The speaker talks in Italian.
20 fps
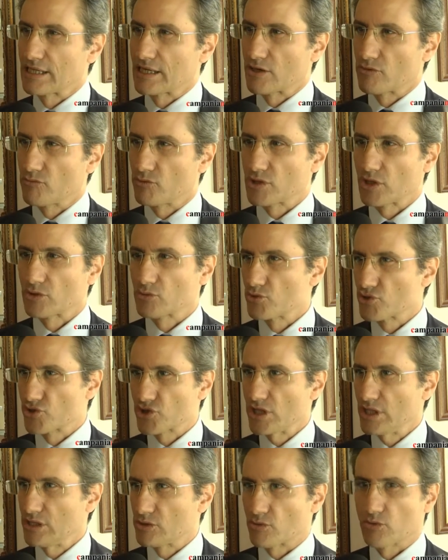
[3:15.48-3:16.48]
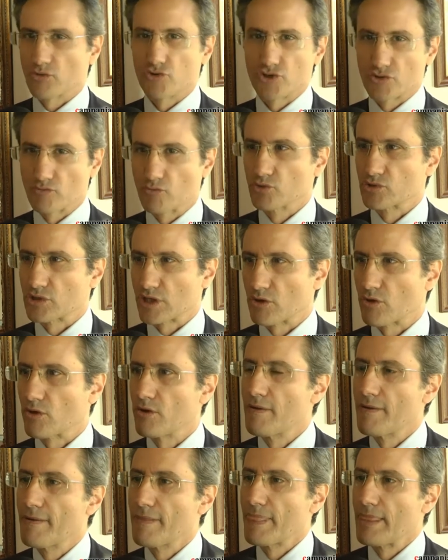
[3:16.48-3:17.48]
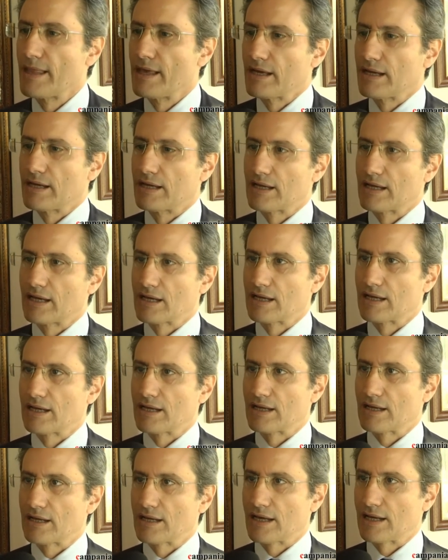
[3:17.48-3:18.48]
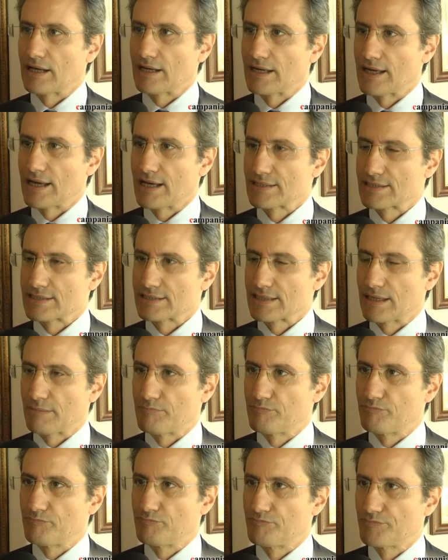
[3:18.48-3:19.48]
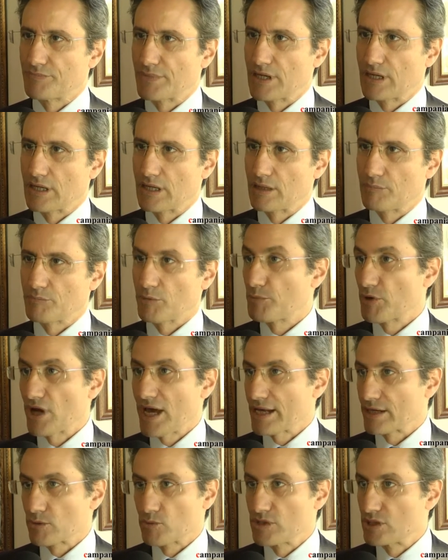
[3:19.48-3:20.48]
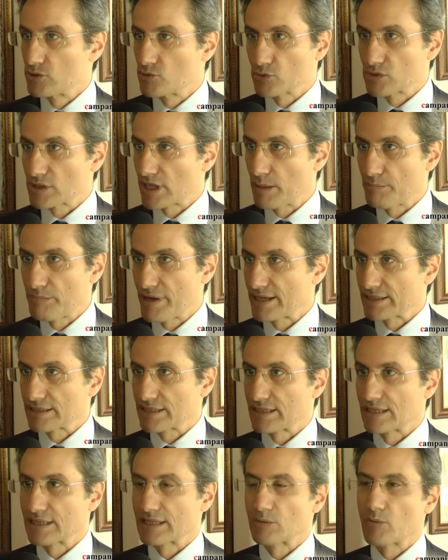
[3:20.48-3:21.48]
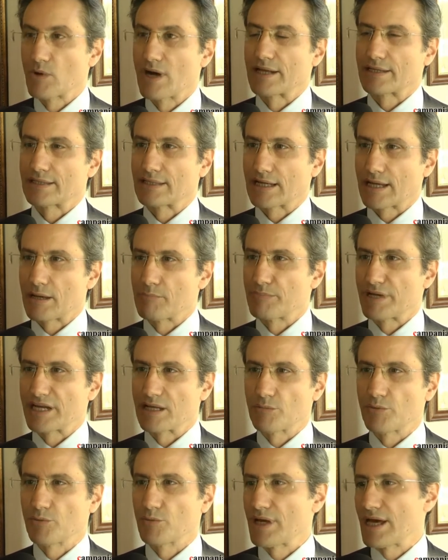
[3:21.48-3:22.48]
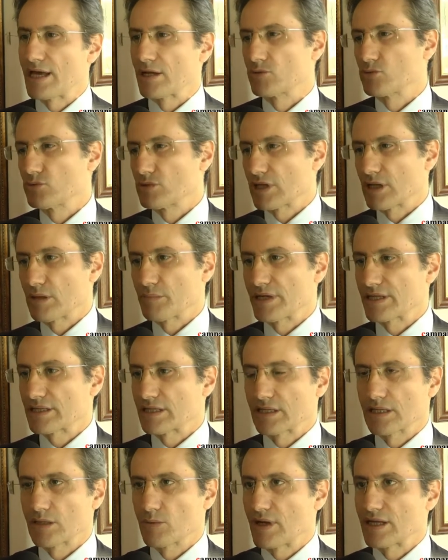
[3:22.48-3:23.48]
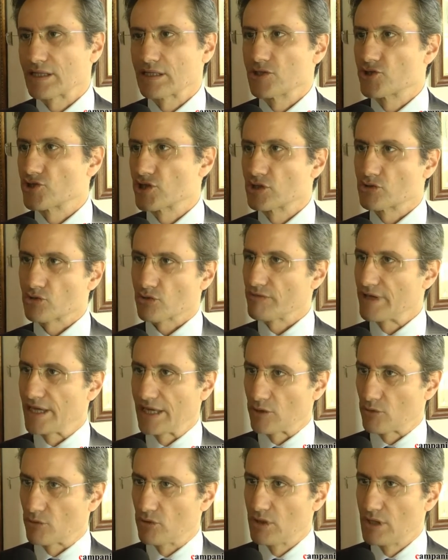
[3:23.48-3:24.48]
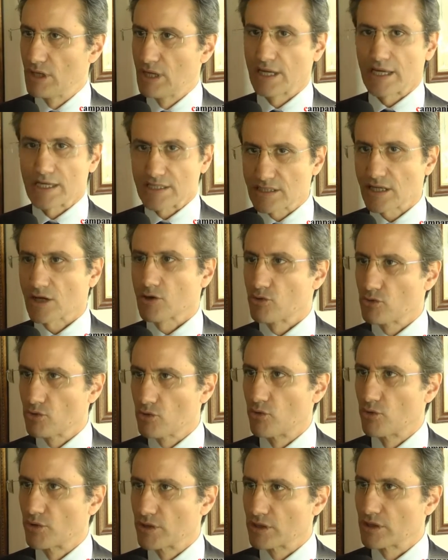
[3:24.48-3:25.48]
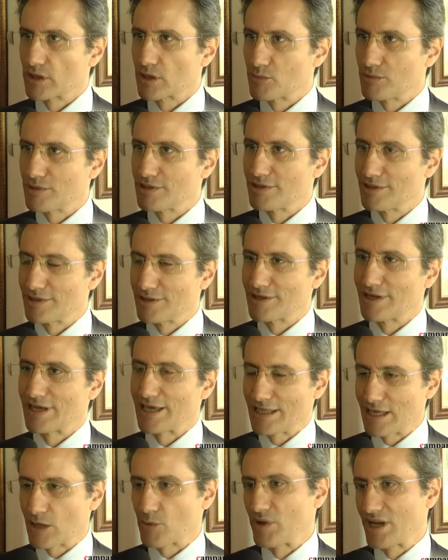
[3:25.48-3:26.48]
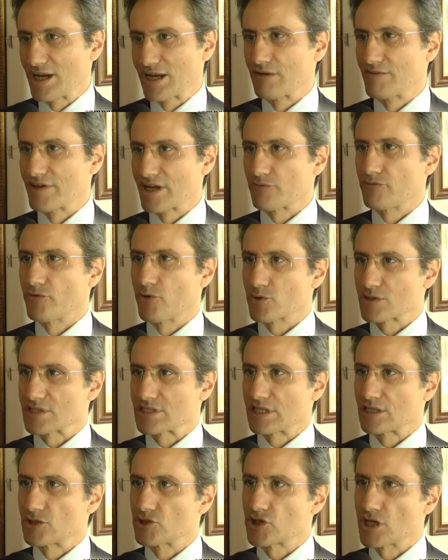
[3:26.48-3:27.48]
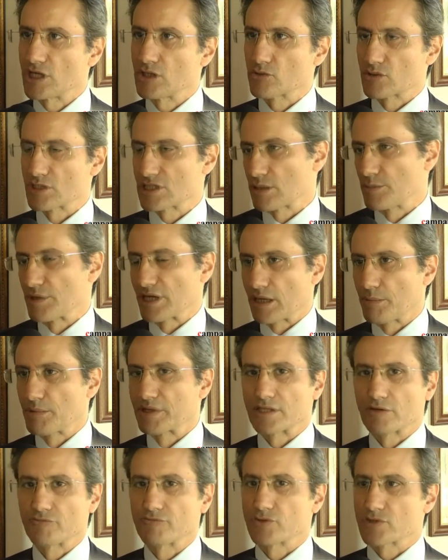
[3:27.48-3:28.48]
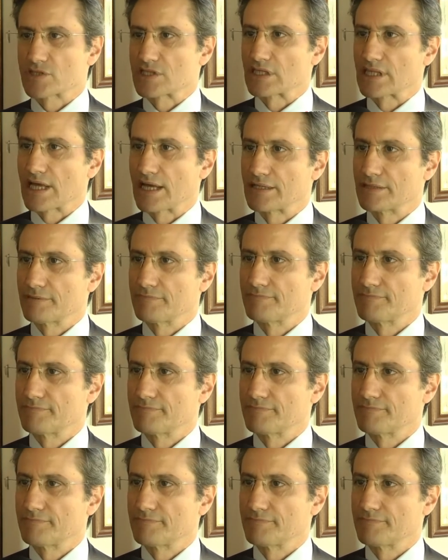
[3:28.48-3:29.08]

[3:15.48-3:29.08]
che hanno votato il centro oggi votano l'alleanza la, la popolare, quindi tutta la parte che riguarda campagna Popolare, tutta la parte che riguarda il centro vero, che sta con noi quindi, ed è quella la vera forza di centro insieme chiaramente a Forza Italia.